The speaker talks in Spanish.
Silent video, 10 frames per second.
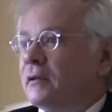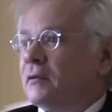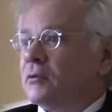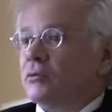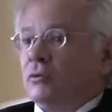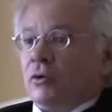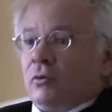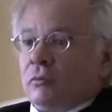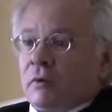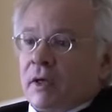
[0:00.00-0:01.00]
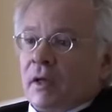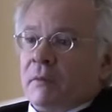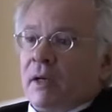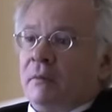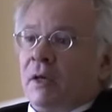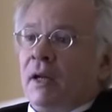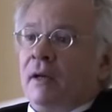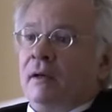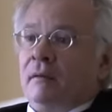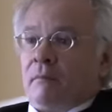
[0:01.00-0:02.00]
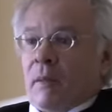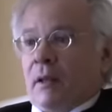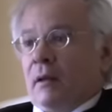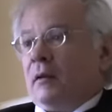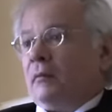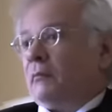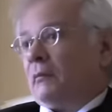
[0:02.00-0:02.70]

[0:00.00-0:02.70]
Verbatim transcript: Construyó un régimen liberal eh,